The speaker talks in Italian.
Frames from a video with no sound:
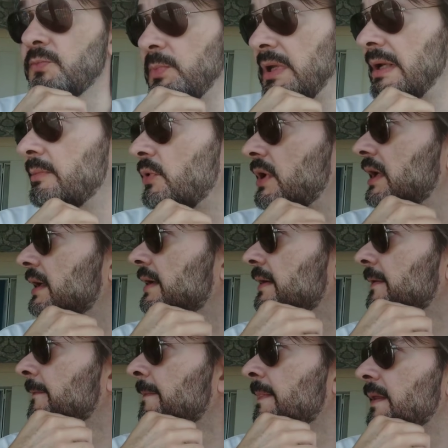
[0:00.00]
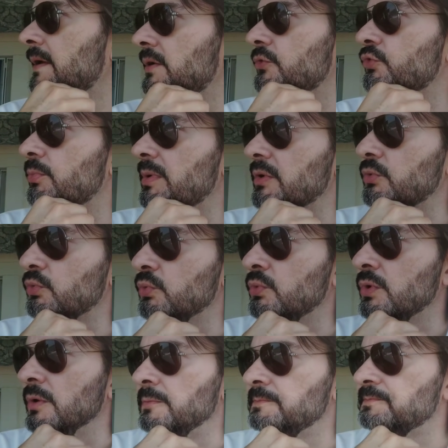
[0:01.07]
speriamo che eh,
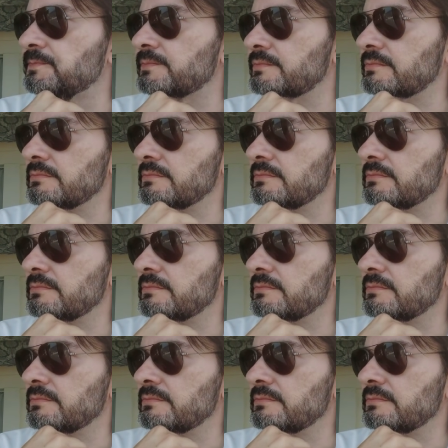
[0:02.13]
soprattutto